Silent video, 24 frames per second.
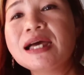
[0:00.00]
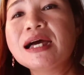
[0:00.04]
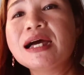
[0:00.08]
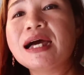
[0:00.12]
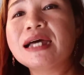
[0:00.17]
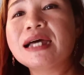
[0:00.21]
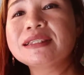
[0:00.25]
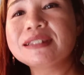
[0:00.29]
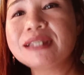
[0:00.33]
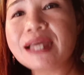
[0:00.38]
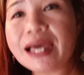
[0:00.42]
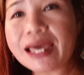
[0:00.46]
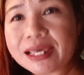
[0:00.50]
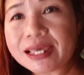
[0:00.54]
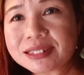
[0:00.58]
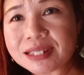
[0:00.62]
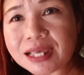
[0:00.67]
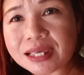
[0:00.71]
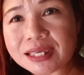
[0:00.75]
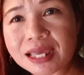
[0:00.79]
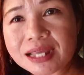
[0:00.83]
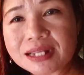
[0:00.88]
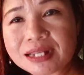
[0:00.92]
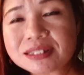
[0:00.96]
At guys,
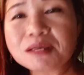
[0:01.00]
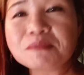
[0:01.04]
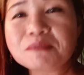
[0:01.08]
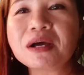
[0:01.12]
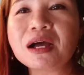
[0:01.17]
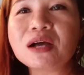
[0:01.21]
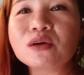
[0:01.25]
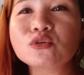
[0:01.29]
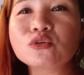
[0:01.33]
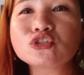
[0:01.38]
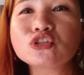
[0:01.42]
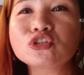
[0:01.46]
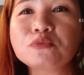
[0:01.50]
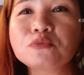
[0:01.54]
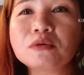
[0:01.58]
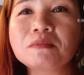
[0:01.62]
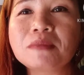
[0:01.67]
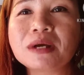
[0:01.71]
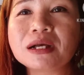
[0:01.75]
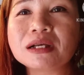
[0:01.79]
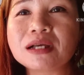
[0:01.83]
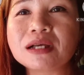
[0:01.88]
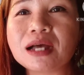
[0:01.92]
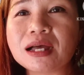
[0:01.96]
ayan, sa mga gusto
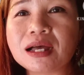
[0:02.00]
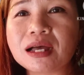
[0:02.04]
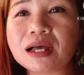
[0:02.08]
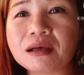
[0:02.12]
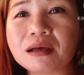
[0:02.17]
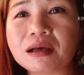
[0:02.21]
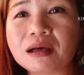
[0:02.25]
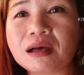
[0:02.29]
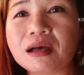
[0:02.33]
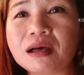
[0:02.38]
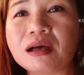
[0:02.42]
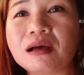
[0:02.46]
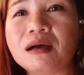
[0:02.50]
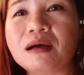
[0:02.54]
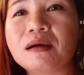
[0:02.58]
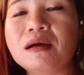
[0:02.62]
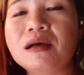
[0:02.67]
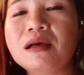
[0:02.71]
pong mag, uh,